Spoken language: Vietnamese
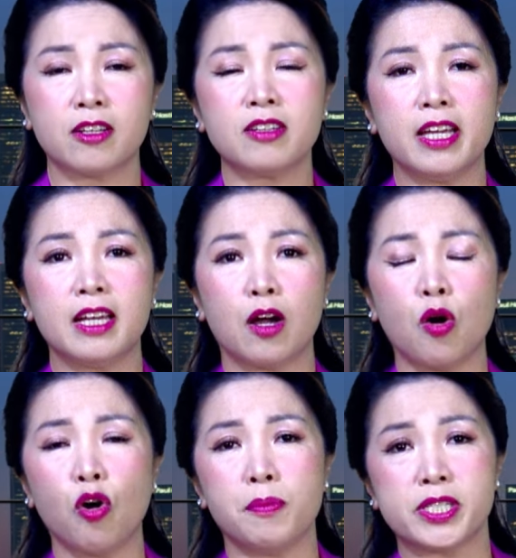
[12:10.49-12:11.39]
có nghĩa là
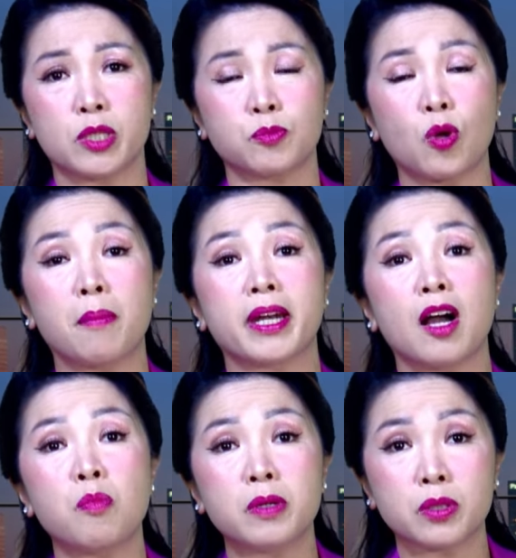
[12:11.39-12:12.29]
hồi mà trong tòa Bạch
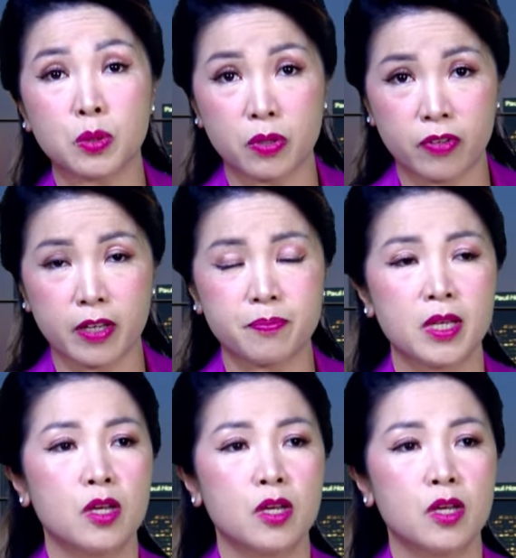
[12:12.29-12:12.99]
Ốc đó thưa quý vị.